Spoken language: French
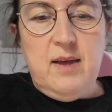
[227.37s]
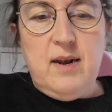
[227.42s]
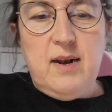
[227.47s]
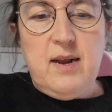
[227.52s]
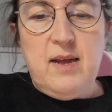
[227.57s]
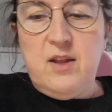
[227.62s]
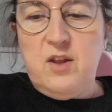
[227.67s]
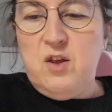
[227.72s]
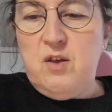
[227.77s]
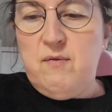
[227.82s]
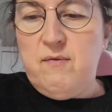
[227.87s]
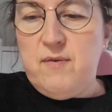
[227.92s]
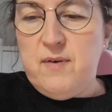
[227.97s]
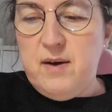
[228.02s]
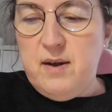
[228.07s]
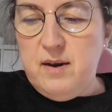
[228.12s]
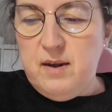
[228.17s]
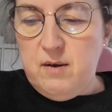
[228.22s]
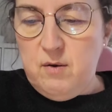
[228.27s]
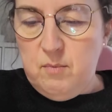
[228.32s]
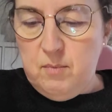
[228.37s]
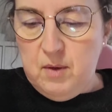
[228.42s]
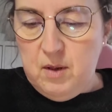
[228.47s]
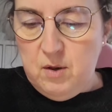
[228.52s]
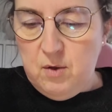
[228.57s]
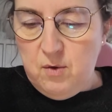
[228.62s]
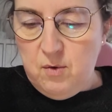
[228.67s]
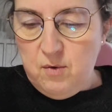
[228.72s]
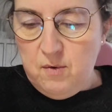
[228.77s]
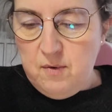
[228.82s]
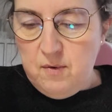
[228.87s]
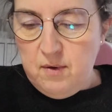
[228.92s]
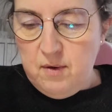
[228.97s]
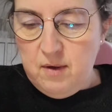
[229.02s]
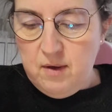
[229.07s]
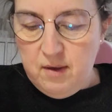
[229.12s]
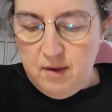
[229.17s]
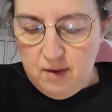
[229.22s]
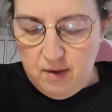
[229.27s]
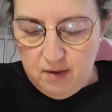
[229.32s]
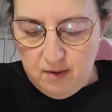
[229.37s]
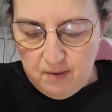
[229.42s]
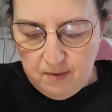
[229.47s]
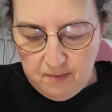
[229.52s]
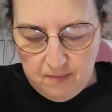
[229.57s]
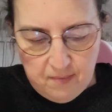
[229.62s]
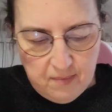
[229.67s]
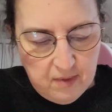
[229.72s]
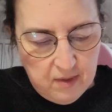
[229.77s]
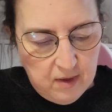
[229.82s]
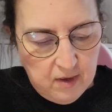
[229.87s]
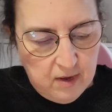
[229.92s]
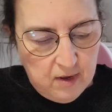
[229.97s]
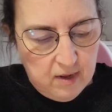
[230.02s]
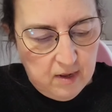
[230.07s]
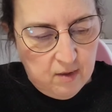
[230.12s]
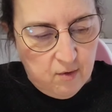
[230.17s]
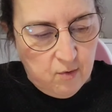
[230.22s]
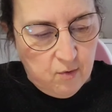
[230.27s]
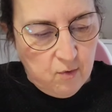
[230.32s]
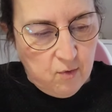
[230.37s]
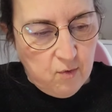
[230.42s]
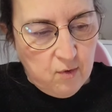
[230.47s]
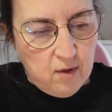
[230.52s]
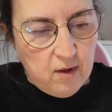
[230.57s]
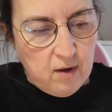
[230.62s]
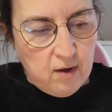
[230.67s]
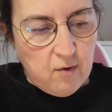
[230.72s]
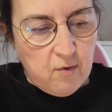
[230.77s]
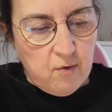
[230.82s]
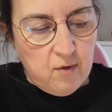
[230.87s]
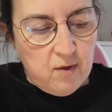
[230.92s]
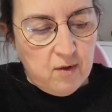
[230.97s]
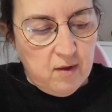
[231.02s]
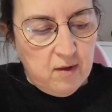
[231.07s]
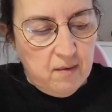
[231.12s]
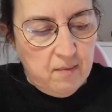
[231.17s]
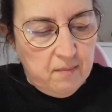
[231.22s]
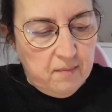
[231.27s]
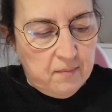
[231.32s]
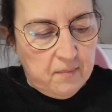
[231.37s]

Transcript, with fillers: la diva là au milieu les deux autres à côté.